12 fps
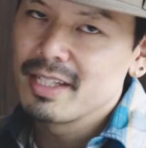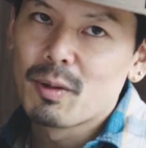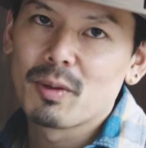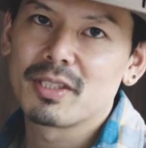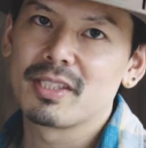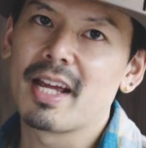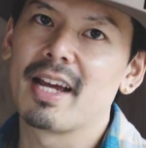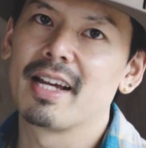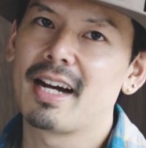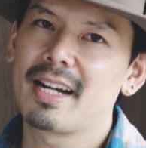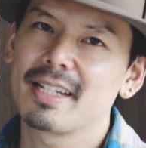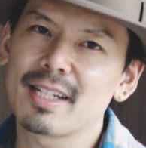色落ちで
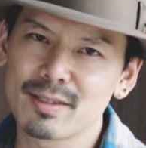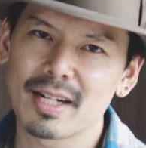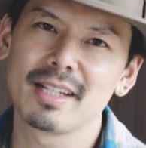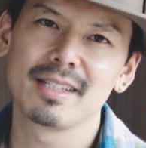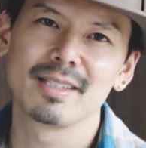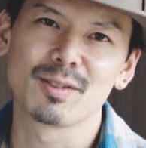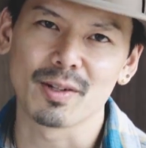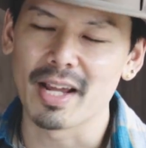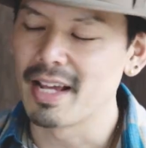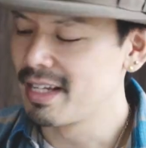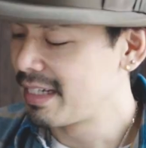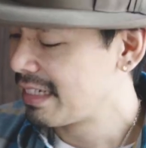洗いたくないんですよ
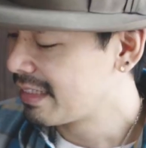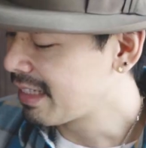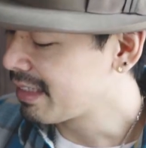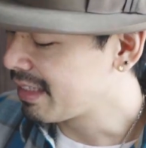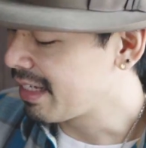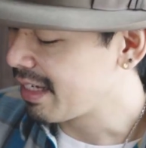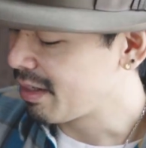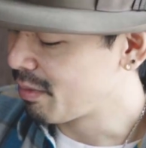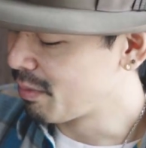ね。なんで